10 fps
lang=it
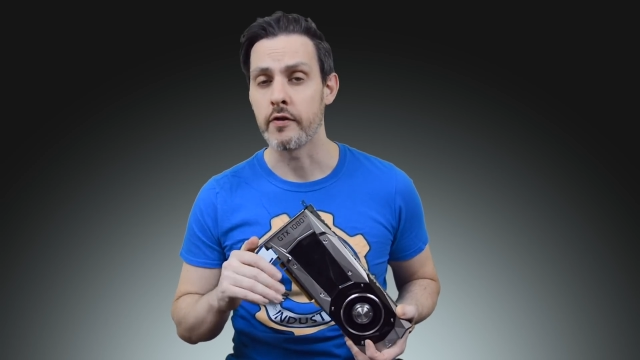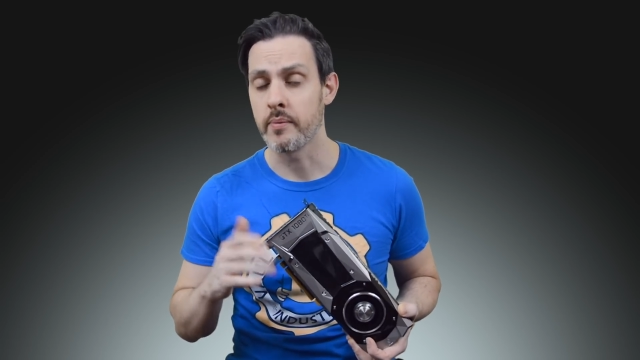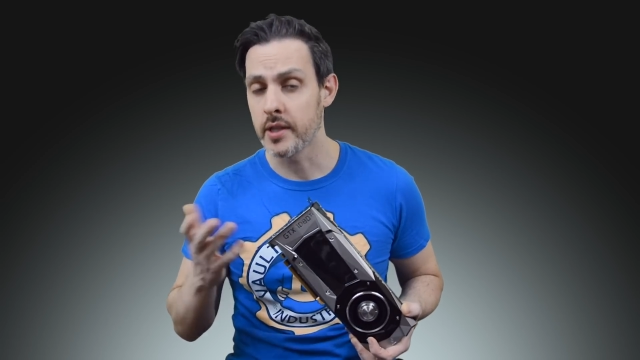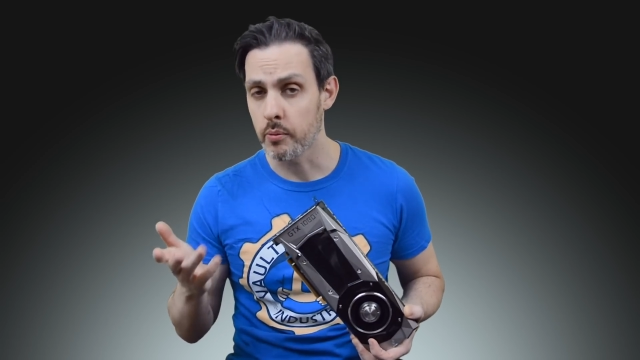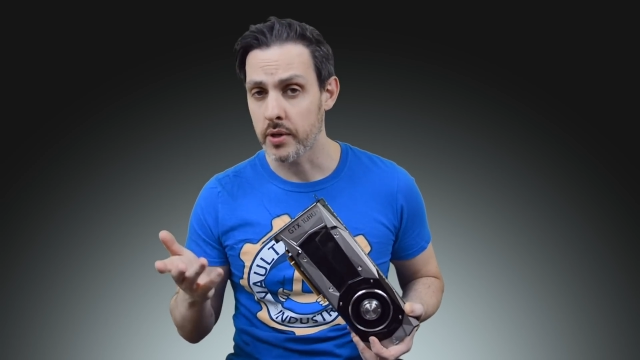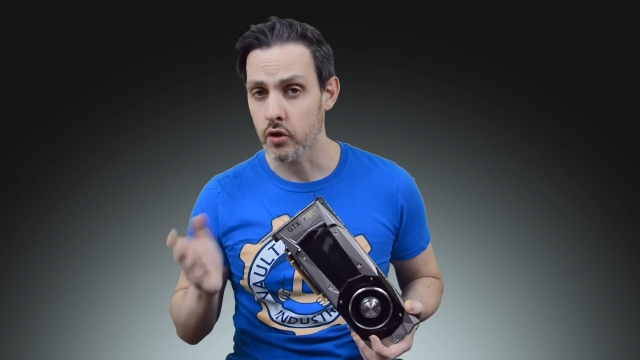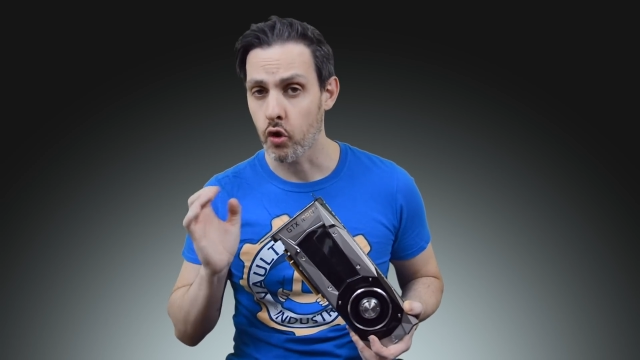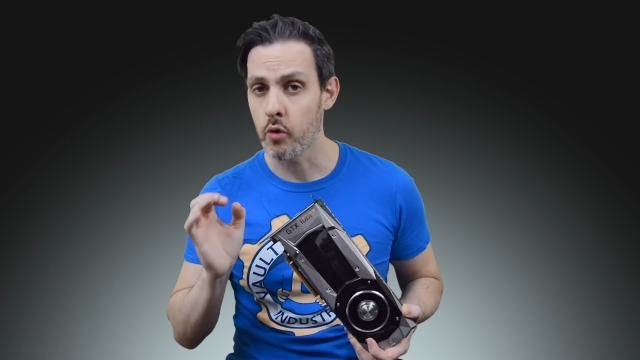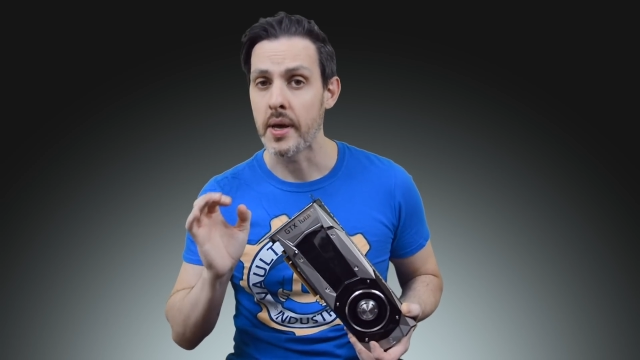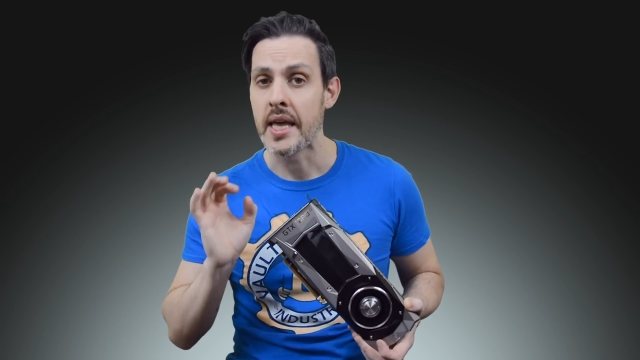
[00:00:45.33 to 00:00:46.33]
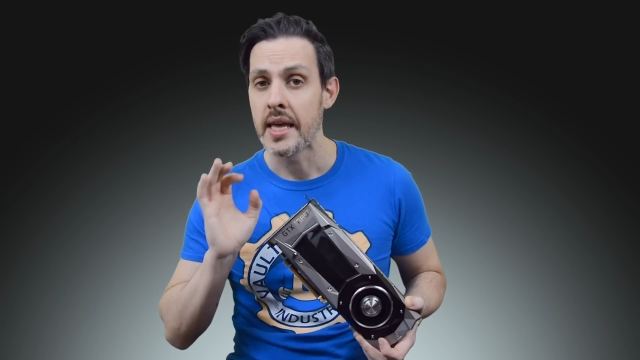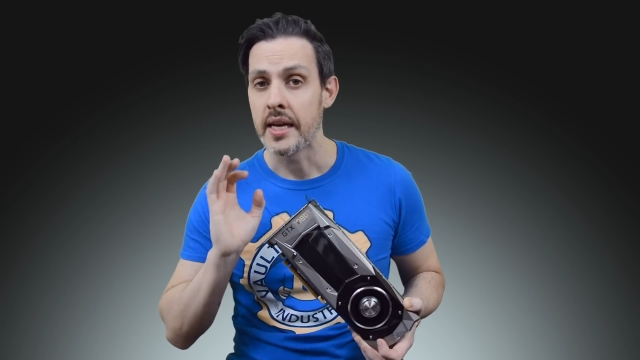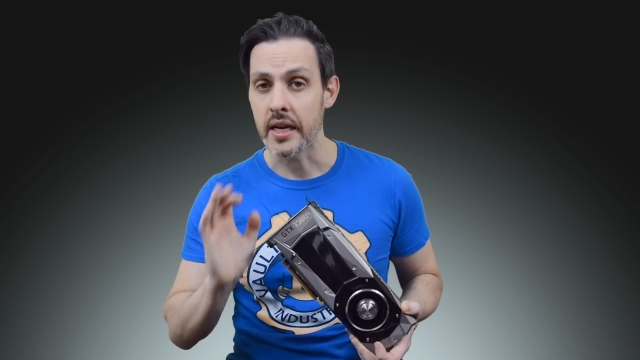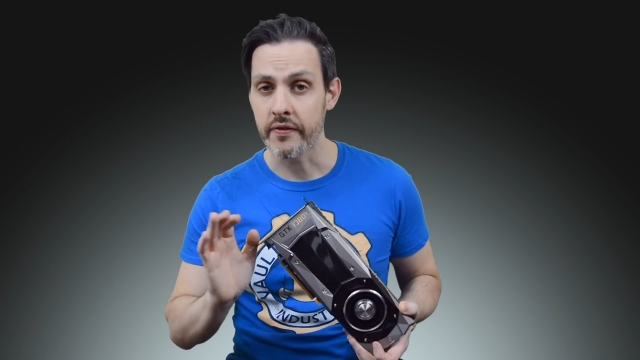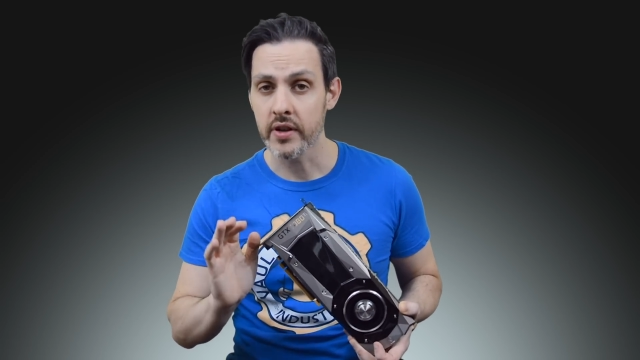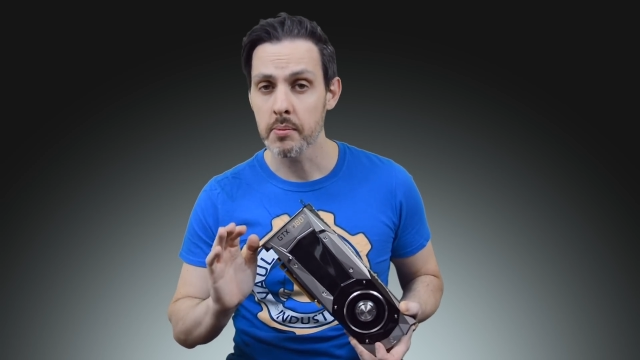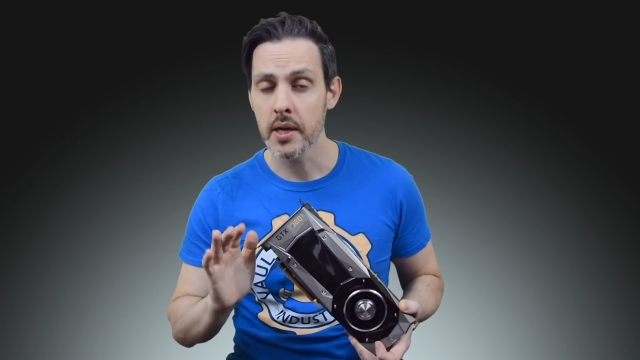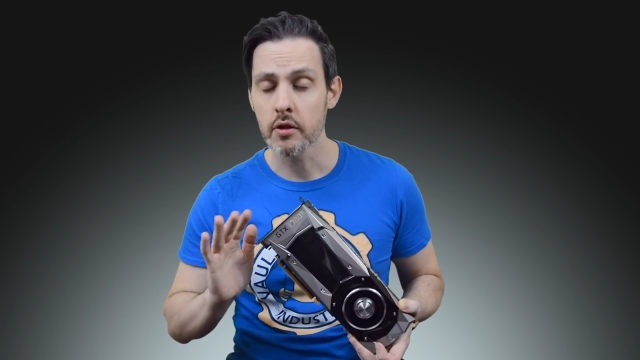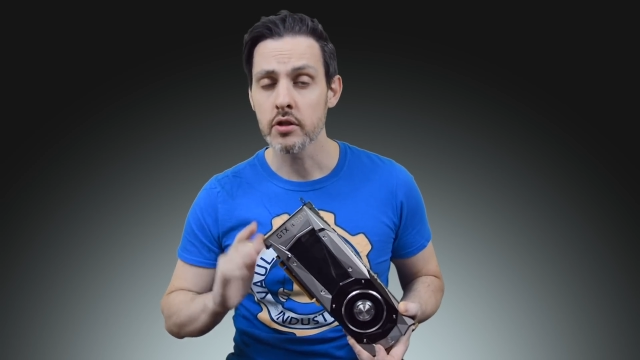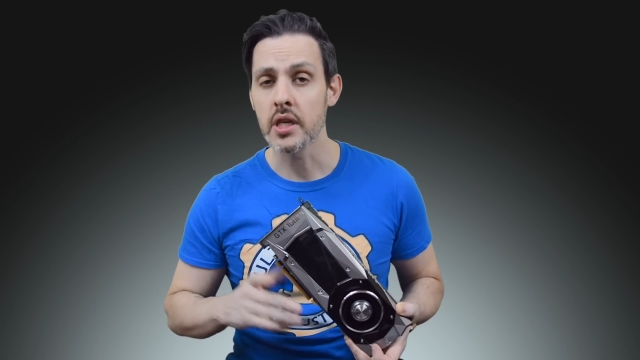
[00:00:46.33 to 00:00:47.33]
Ovviamente ho preso come
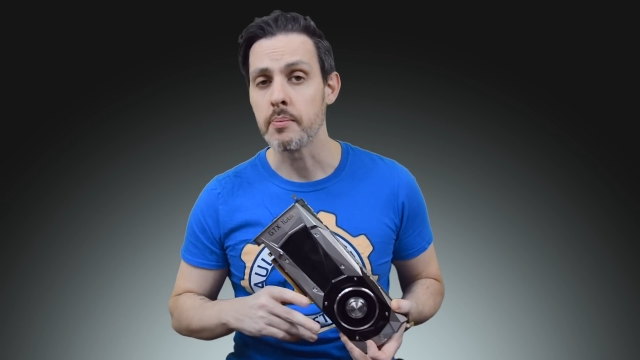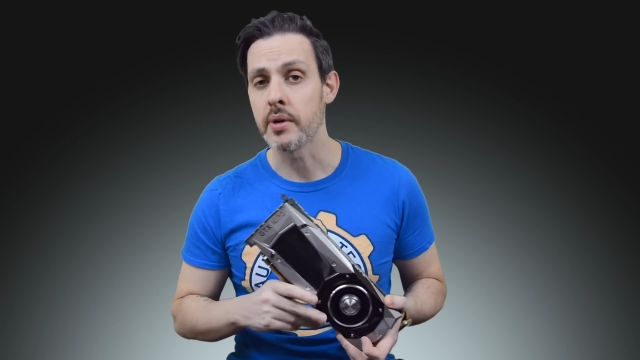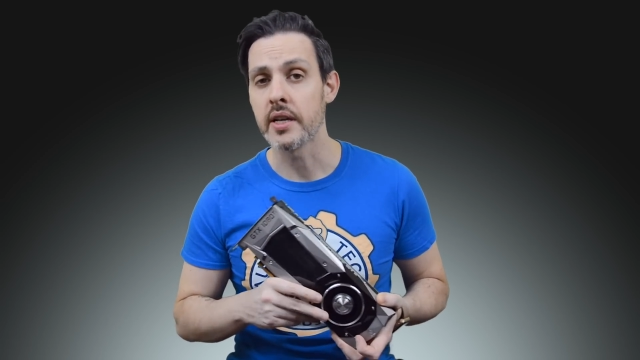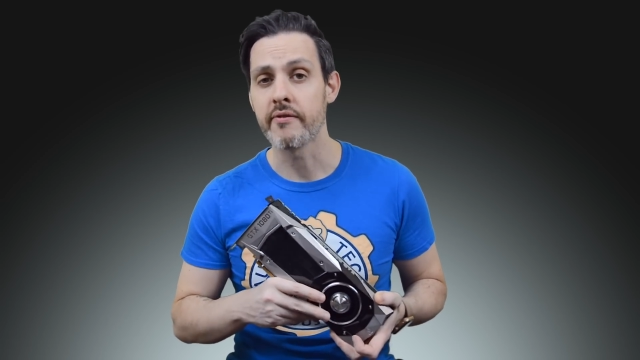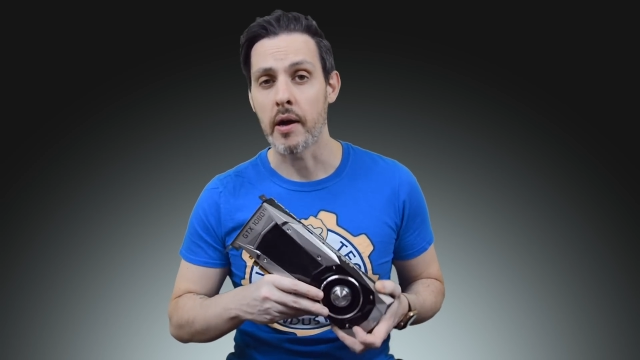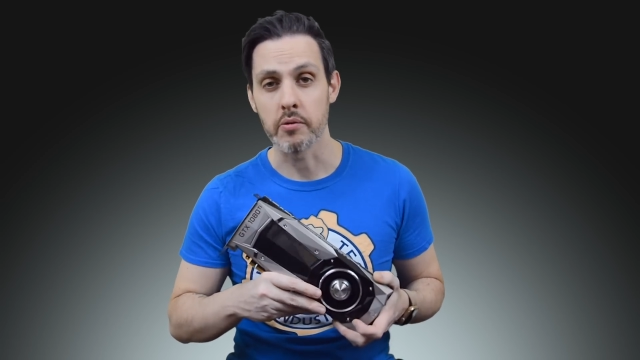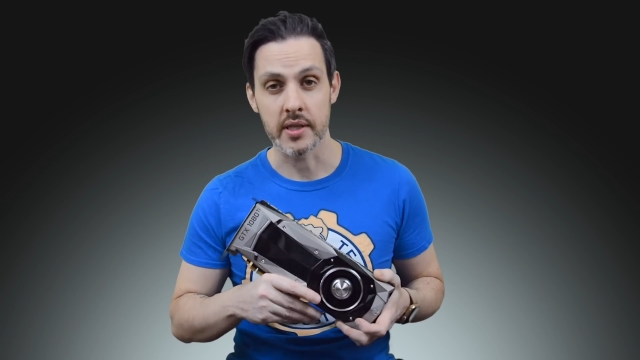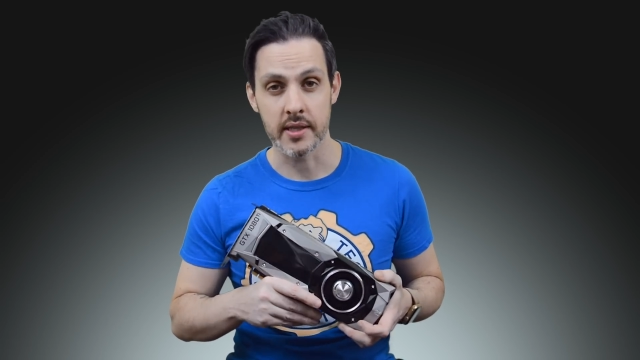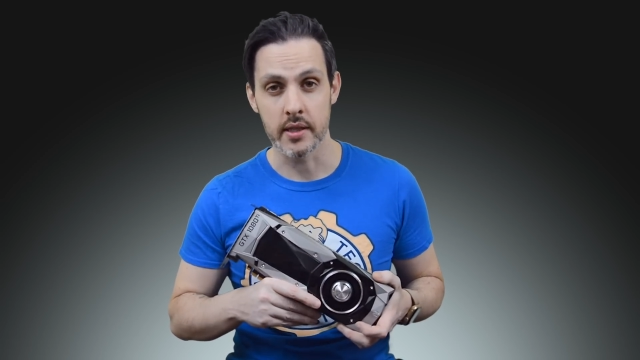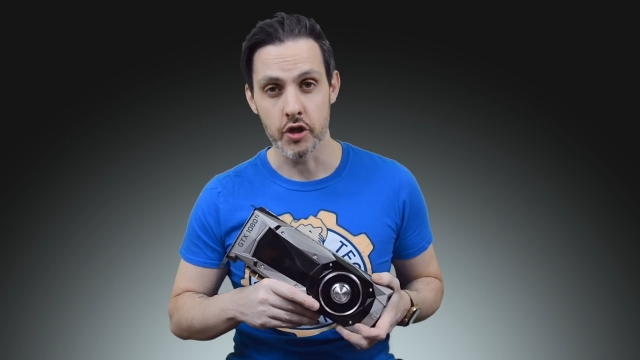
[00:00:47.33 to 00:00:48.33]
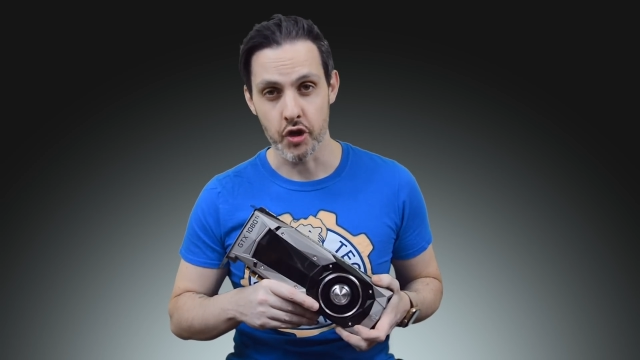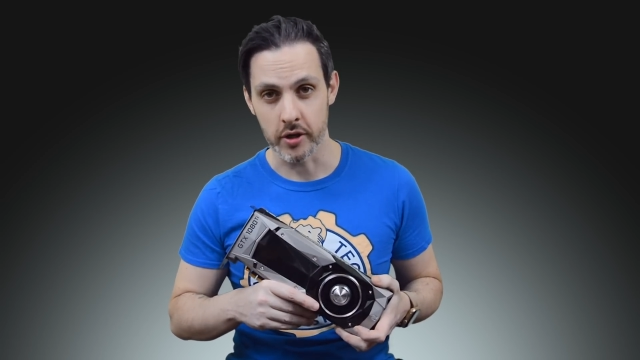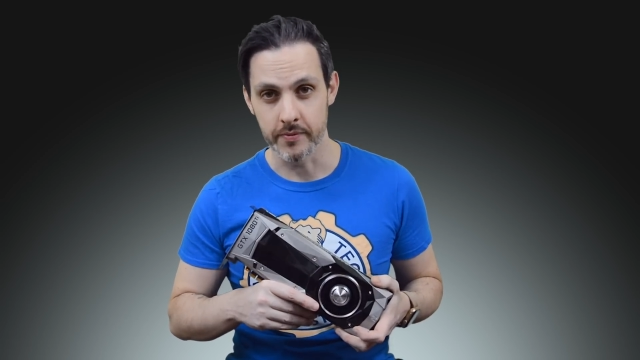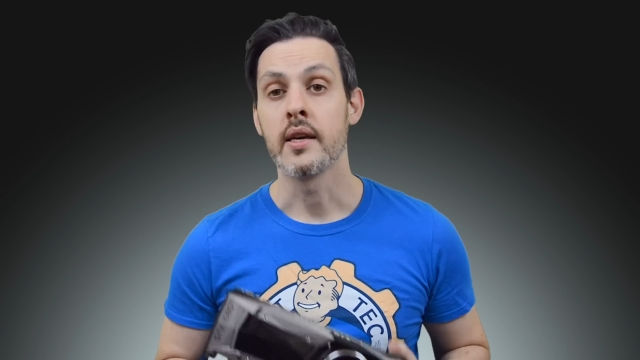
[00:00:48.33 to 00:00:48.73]
riferimento sempre alle Founders Edition.